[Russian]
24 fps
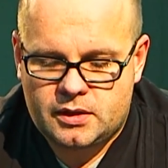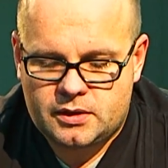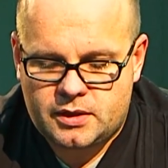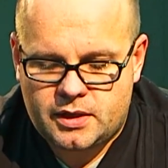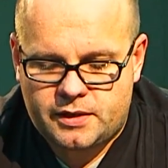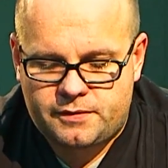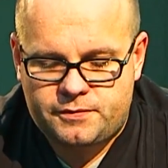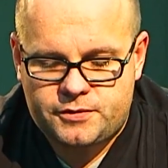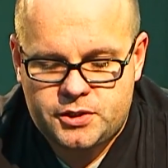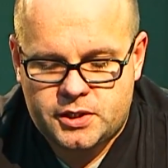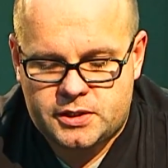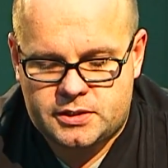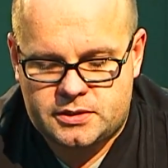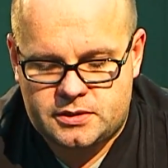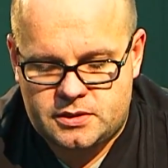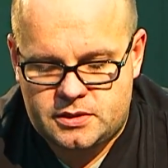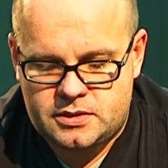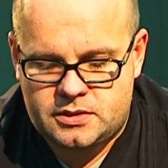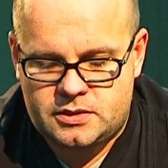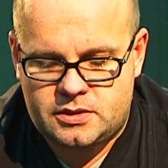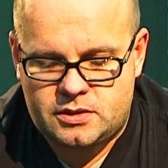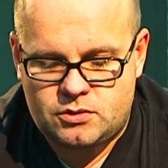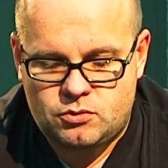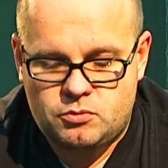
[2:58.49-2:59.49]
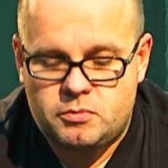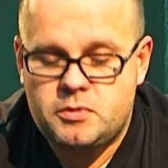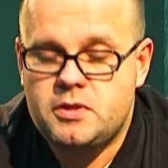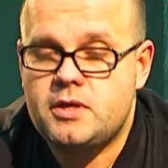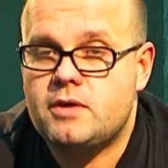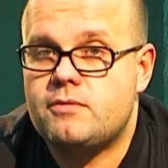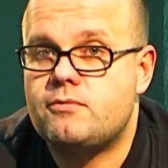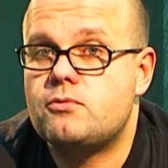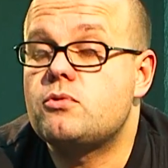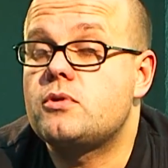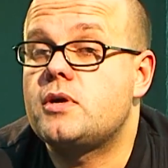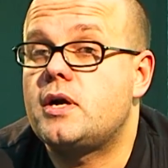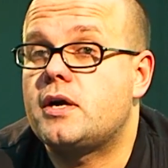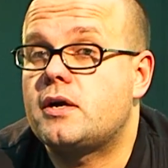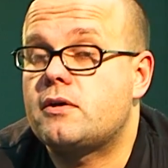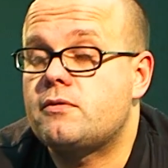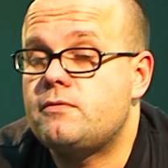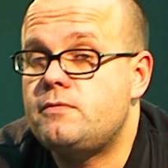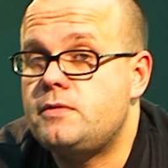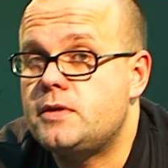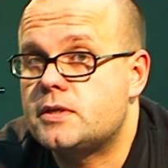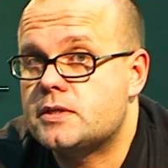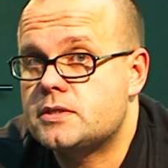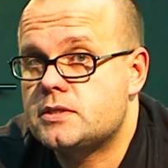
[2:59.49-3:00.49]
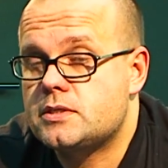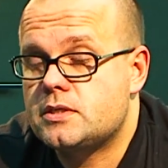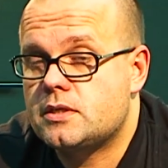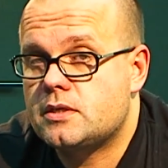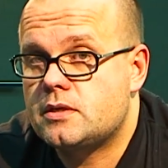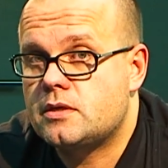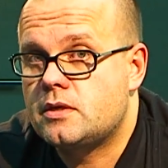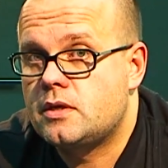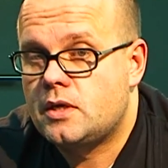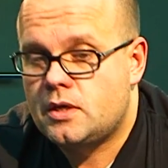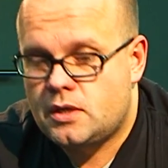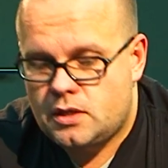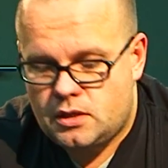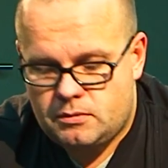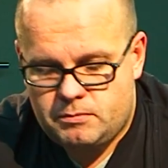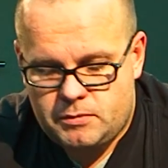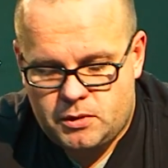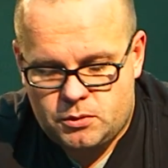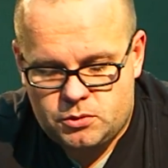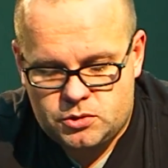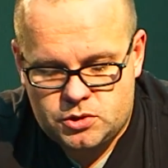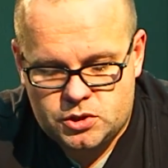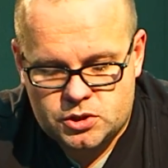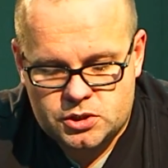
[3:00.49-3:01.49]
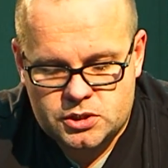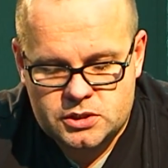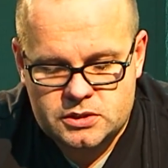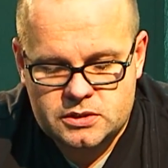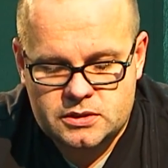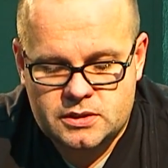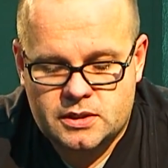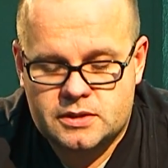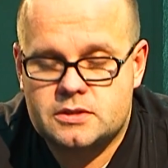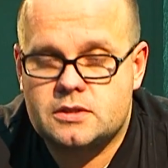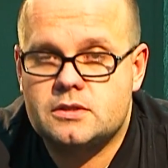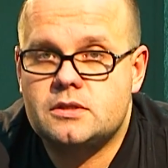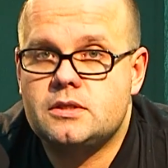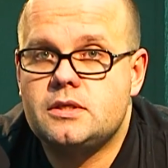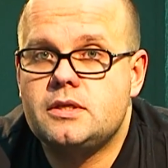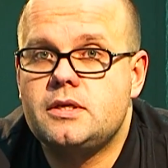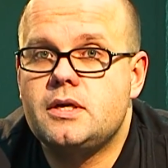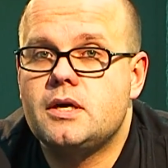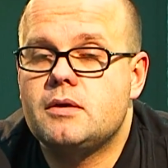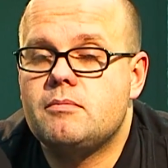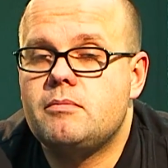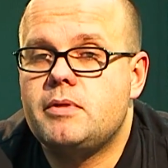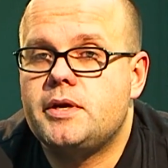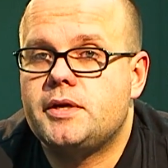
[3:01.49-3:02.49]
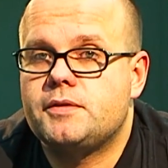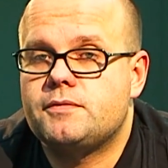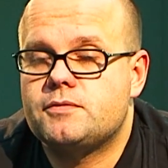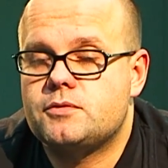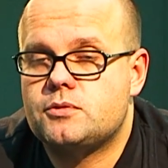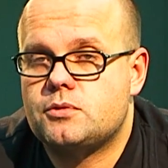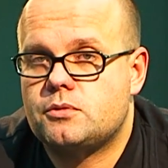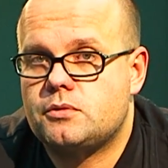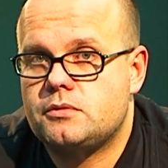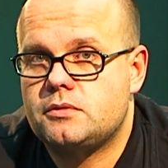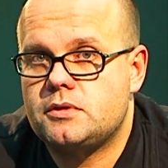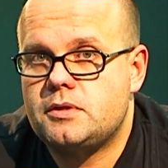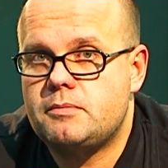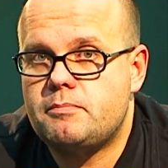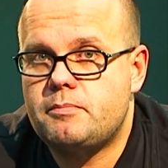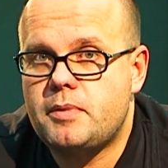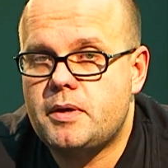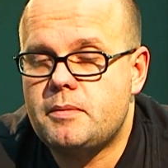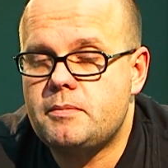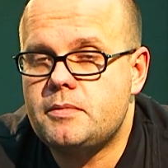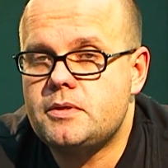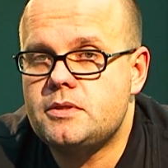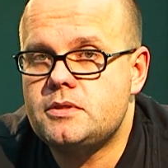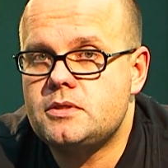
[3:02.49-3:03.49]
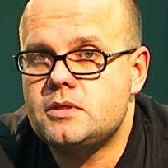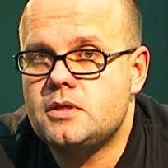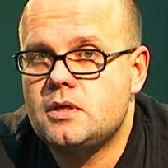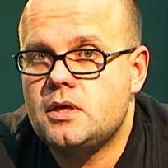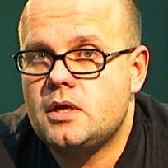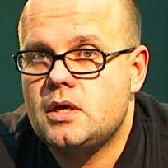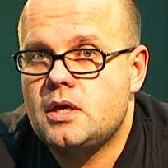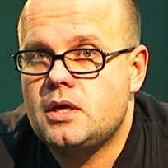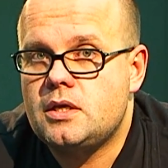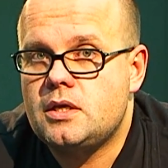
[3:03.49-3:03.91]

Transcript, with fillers: Так, в частности, у меня в руках версия, имеющая 16 гигабайт встроенной памяти